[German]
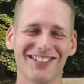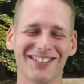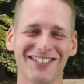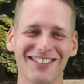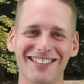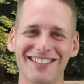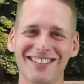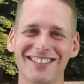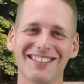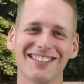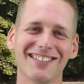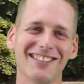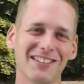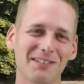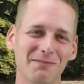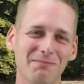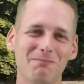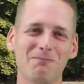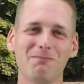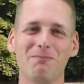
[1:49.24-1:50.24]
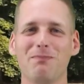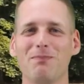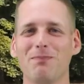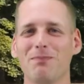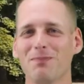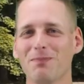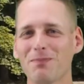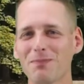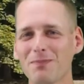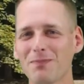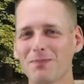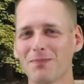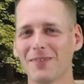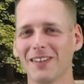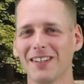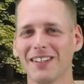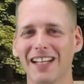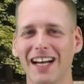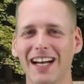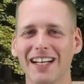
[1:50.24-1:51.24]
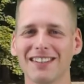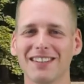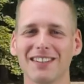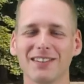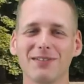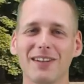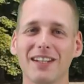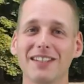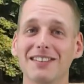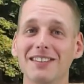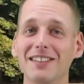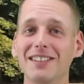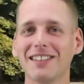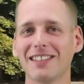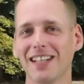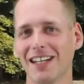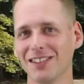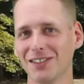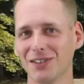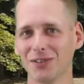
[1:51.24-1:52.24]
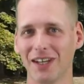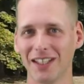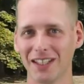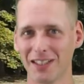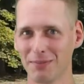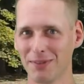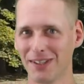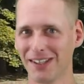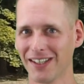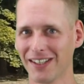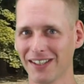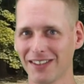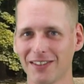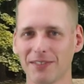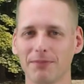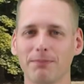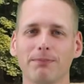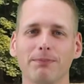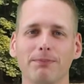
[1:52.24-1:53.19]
sonst ähm, ja, ist das vielleicht nicht ganz so angebracht.